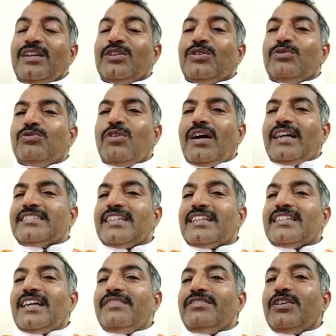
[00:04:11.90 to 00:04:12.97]
तो वो असर
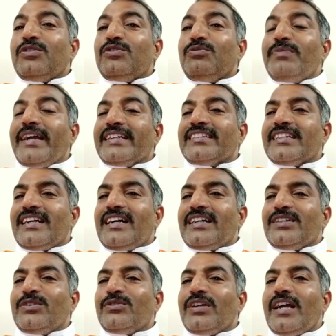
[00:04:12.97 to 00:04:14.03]
था व्यू टू मैक्स का
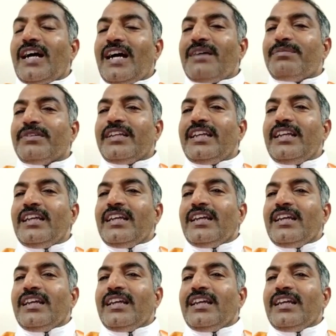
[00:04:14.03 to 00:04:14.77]
क्योंकि आपकी